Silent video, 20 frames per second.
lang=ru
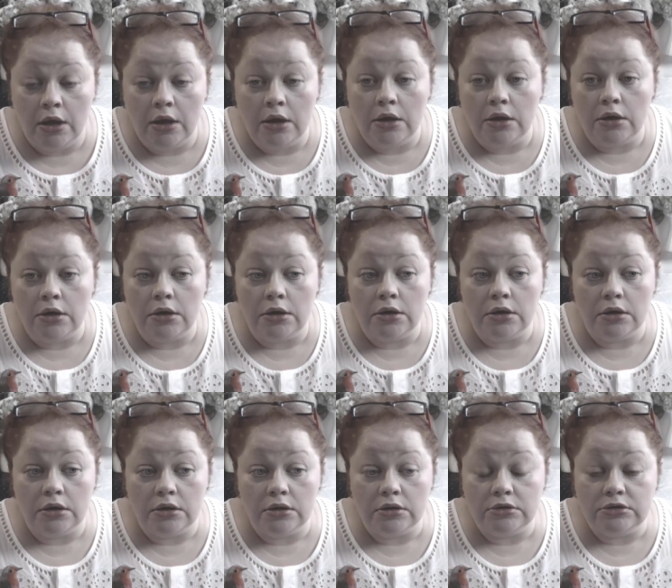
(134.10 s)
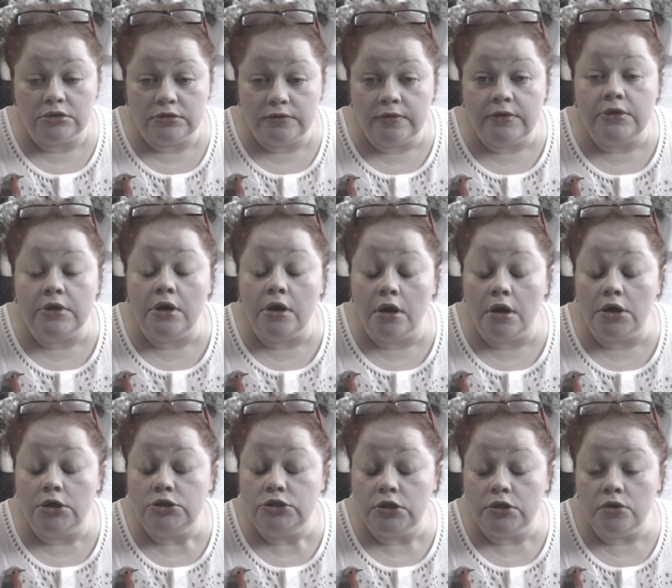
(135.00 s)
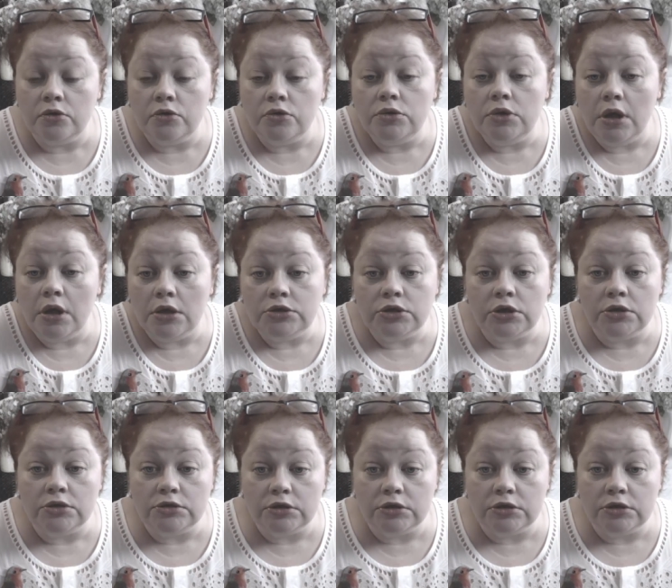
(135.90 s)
э, действительно каждая кудряшка